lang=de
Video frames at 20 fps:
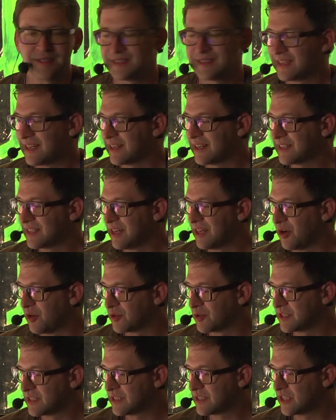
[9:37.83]
Ja,
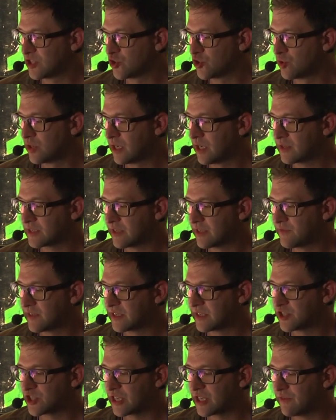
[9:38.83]
genau, das ist der Dschungel aus der
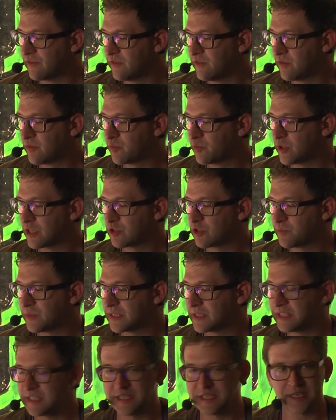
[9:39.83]
vierten Staffel von Puerto
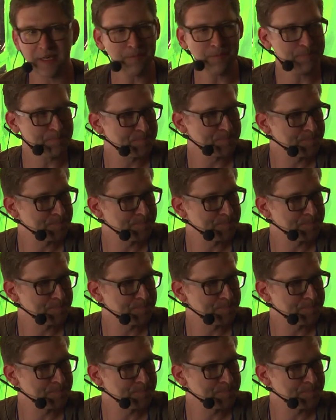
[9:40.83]
Partida.